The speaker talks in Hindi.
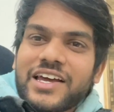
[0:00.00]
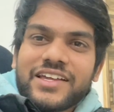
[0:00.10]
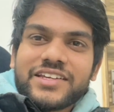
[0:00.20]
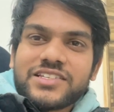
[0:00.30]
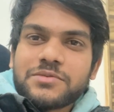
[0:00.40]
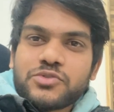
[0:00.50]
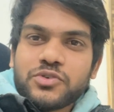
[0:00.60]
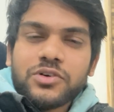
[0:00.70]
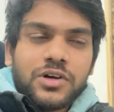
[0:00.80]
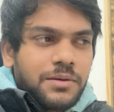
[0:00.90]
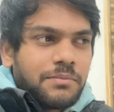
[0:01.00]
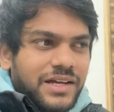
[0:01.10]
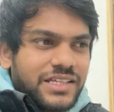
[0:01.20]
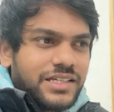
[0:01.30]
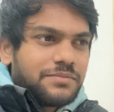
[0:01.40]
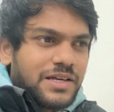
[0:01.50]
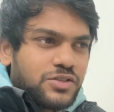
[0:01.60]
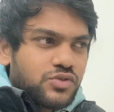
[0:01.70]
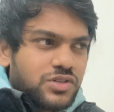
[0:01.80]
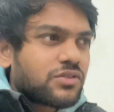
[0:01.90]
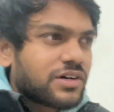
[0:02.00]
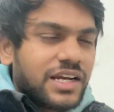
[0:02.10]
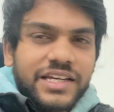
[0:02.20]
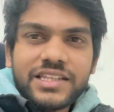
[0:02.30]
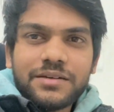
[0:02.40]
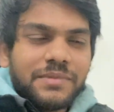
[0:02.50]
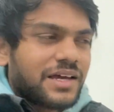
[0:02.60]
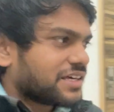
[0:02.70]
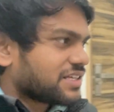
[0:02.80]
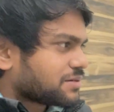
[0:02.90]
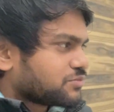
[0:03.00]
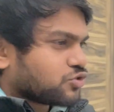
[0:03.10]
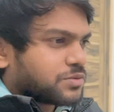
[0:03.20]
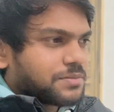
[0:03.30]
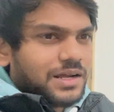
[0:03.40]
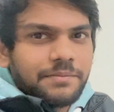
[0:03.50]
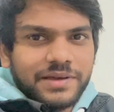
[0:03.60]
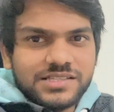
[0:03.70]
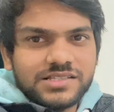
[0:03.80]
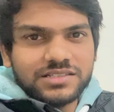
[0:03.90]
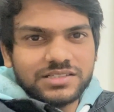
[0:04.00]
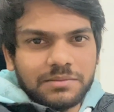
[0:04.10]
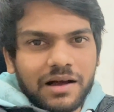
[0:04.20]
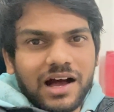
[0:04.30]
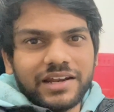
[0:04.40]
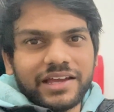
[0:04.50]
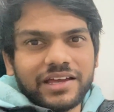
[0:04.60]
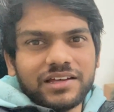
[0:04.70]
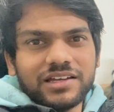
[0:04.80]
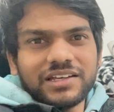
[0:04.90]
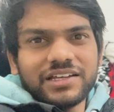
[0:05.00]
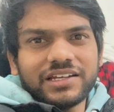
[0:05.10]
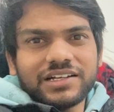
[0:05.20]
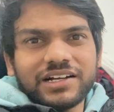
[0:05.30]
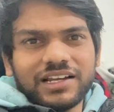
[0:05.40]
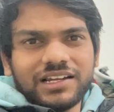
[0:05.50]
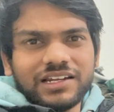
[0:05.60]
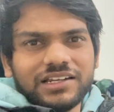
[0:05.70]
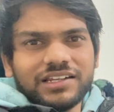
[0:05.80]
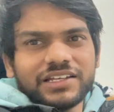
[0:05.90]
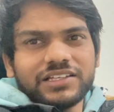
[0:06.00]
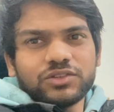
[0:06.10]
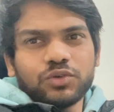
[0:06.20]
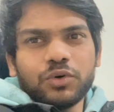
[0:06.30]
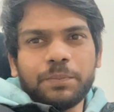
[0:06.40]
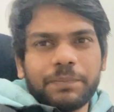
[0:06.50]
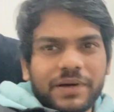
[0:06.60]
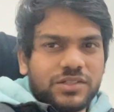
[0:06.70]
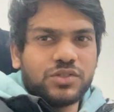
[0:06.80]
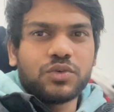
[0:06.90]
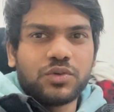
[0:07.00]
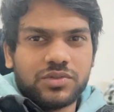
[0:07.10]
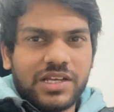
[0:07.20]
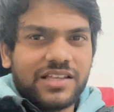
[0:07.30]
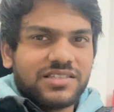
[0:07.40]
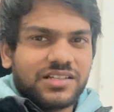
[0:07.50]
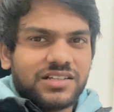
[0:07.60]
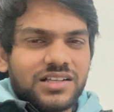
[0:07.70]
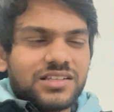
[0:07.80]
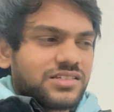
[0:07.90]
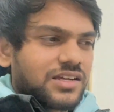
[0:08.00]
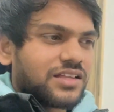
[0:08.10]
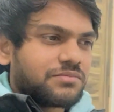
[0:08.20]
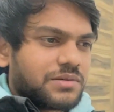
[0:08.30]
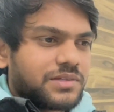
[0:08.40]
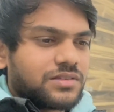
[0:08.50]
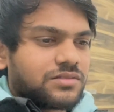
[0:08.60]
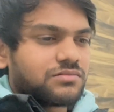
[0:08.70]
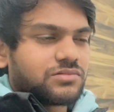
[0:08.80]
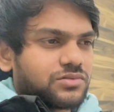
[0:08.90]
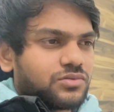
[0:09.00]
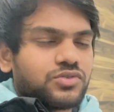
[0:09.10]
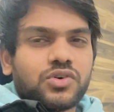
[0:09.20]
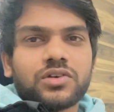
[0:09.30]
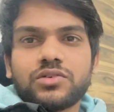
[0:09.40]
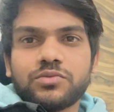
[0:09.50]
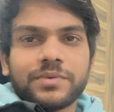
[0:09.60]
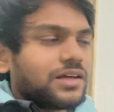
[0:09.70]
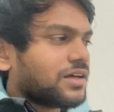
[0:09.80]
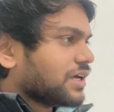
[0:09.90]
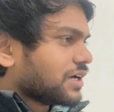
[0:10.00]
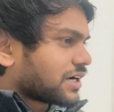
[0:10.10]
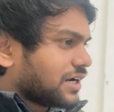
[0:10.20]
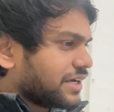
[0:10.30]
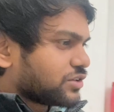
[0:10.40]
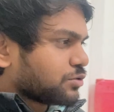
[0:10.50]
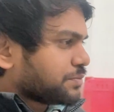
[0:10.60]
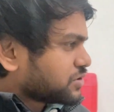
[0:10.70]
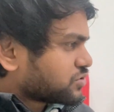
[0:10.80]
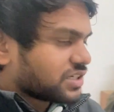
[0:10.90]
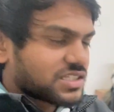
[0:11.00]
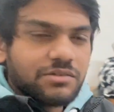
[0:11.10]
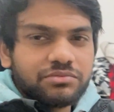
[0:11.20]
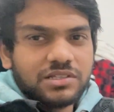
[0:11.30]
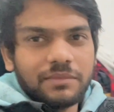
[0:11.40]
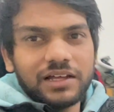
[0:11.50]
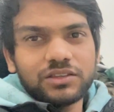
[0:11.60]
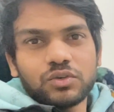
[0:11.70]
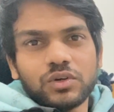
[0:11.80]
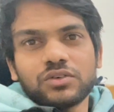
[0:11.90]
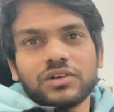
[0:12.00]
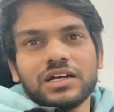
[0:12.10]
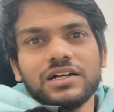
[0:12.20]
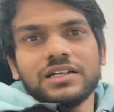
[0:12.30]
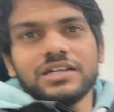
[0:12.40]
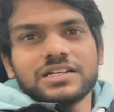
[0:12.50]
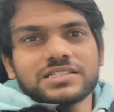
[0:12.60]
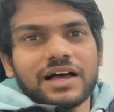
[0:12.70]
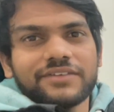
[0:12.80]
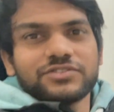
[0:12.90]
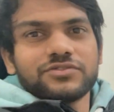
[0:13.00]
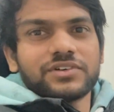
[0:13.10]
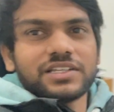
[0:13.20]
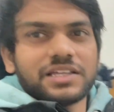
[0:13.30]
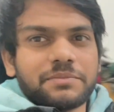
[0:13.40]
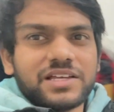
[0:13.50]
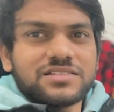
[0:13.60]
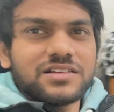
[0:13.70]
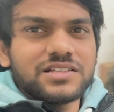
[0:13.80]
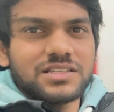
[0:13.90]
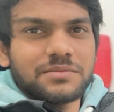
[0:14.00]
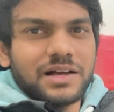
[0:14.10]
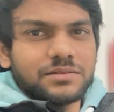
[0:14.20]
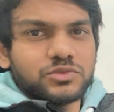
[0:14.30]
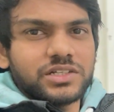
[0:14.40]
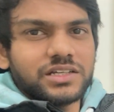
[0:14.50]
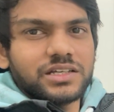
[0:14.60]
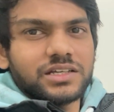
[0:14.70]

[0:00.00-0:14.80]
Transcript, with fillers: खैर ये सब छोड़ो बाकी मैं सोच रहा हूँ कल के दिन में ये सब जो भी मेरा मेस्ट सामान है कल नहीं तो परसों शायद से कल शायद में भी कुछ और करूँ मैं कल नहीं तो परसों ये सब सामान थोड़ा थोड़ा साफ सुफ करते हैं मेजरली सामान मुझे